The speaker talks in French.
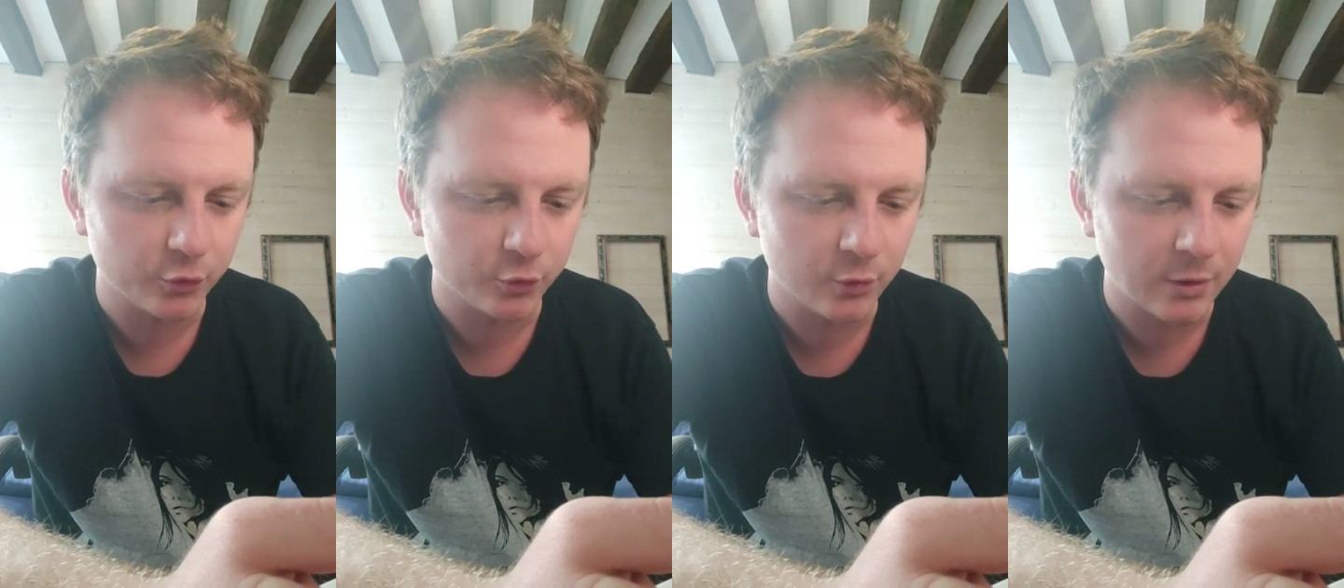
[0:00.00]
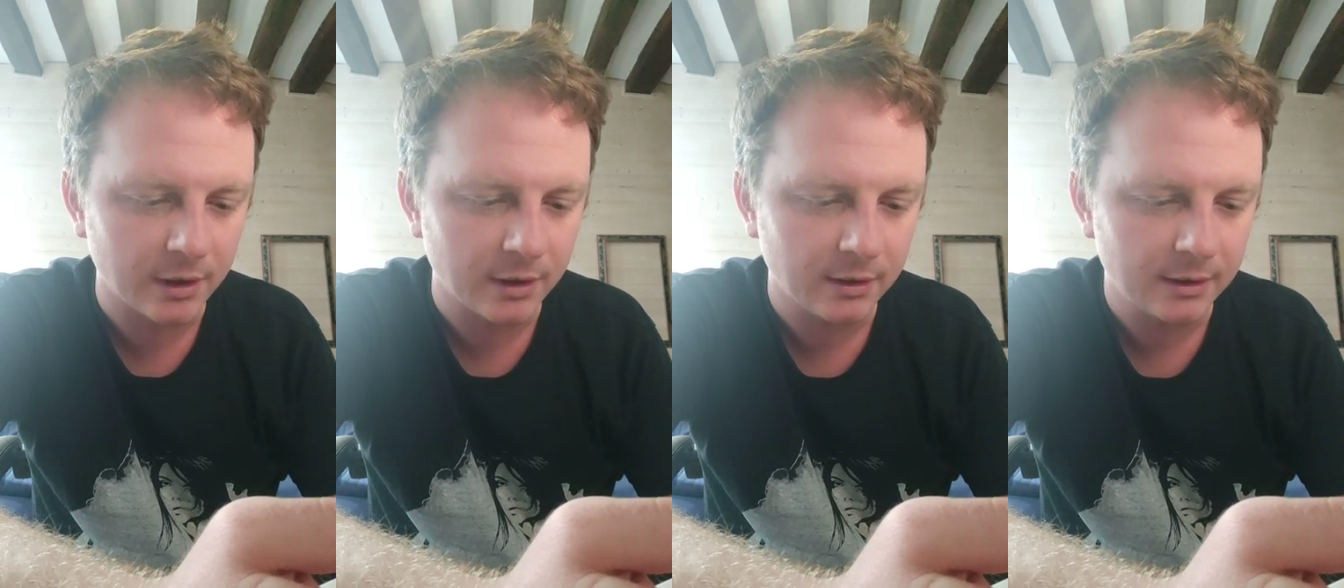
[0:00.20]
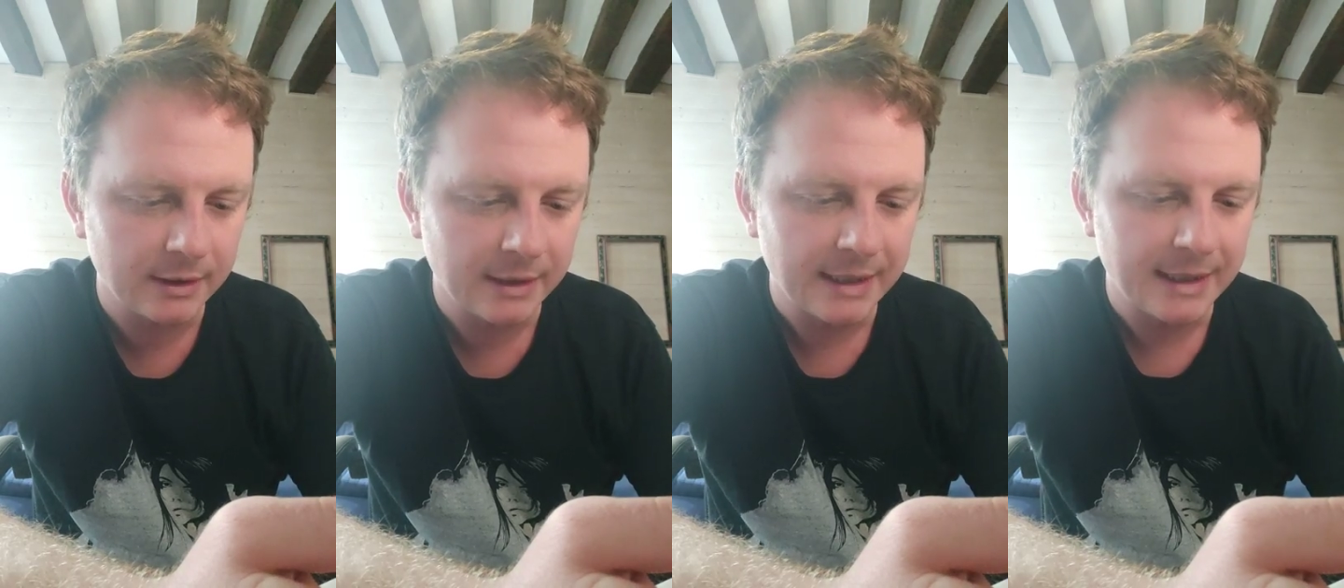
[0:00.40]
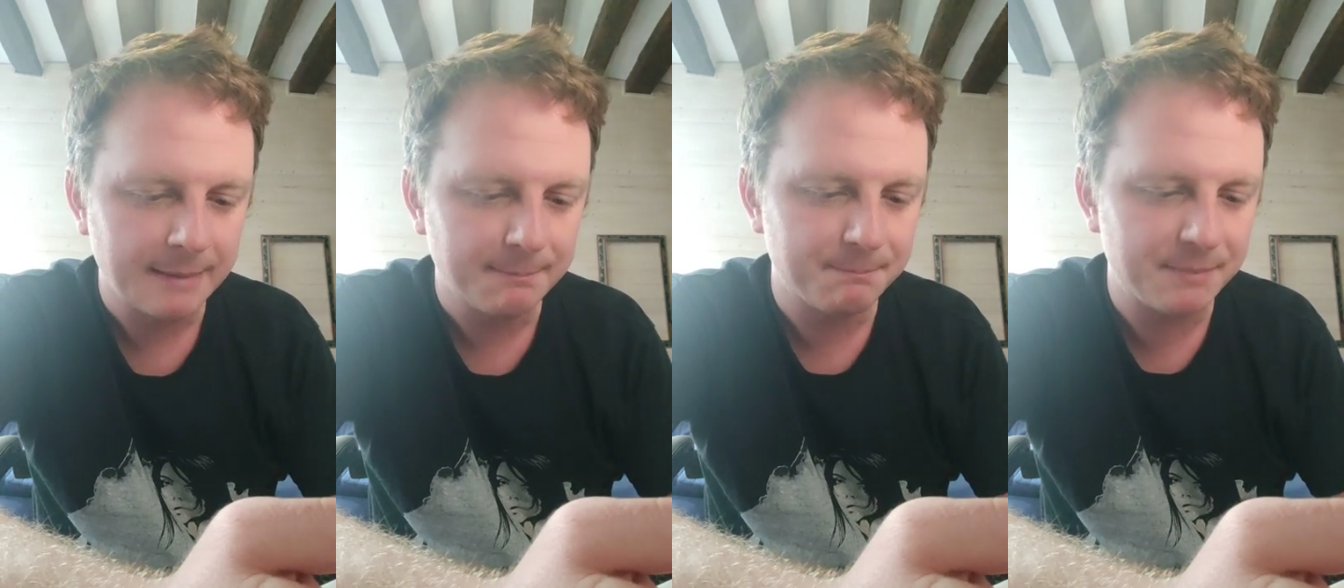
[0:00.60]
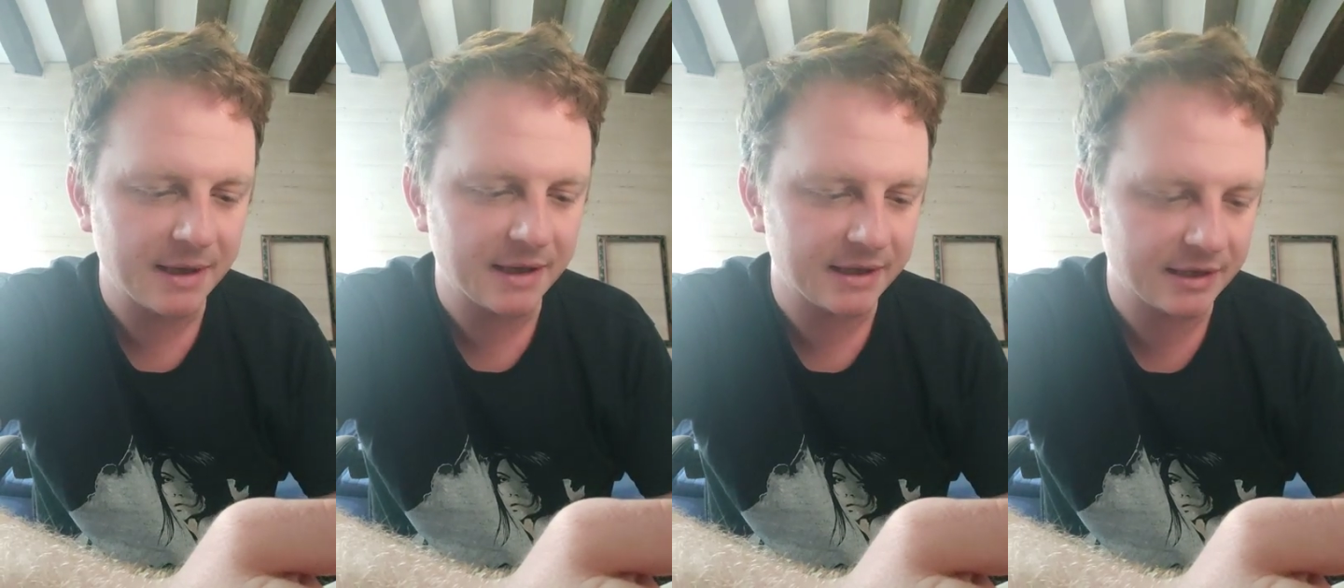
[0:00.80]
soi
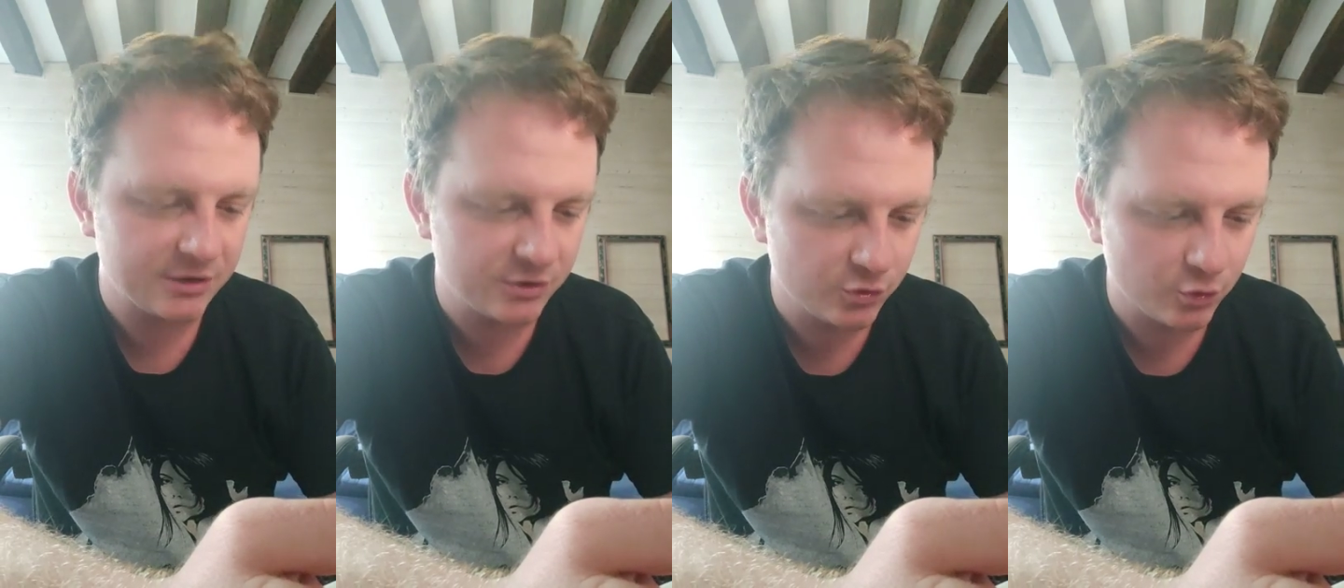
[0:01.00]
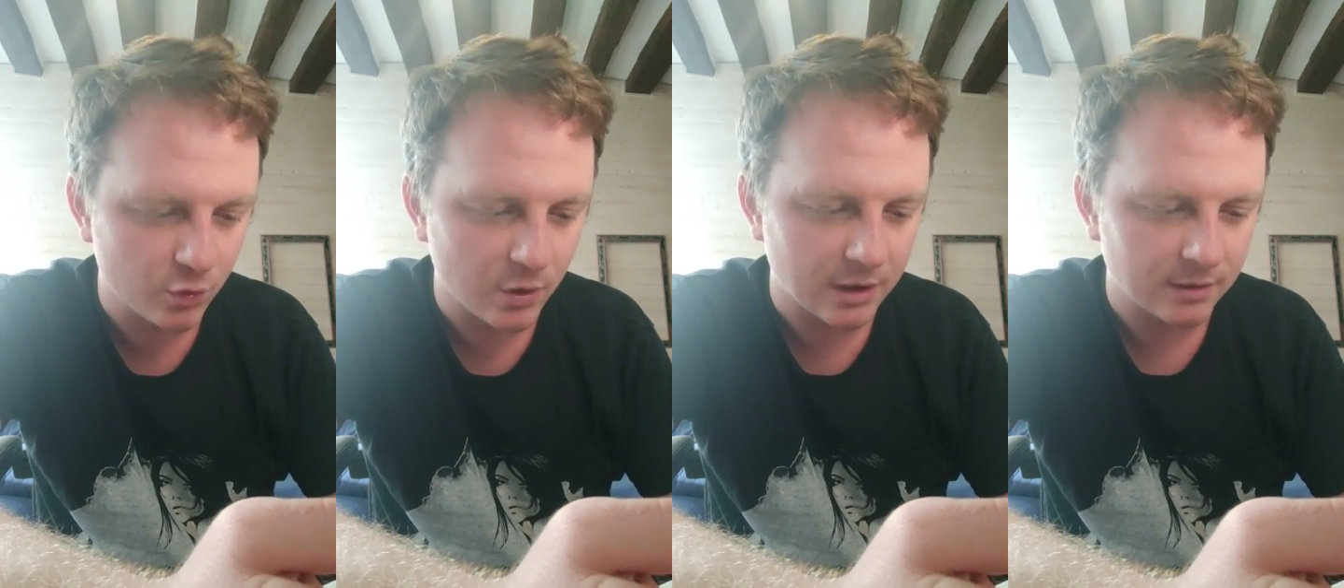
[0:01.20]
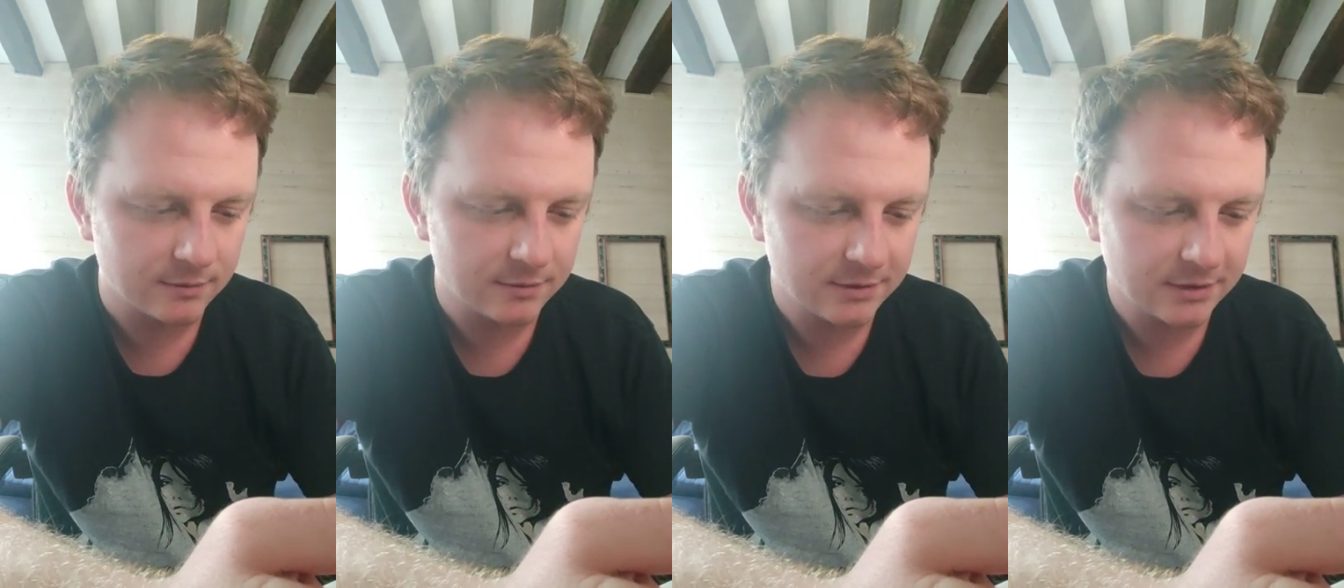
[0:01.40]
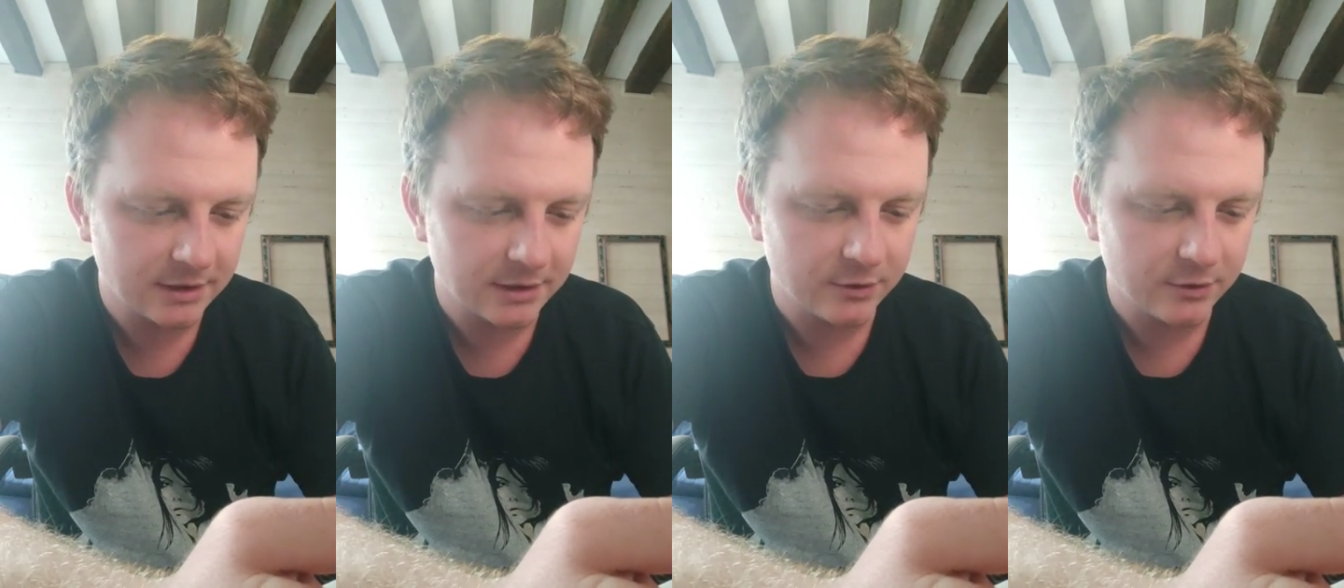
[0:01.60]
pareille joie,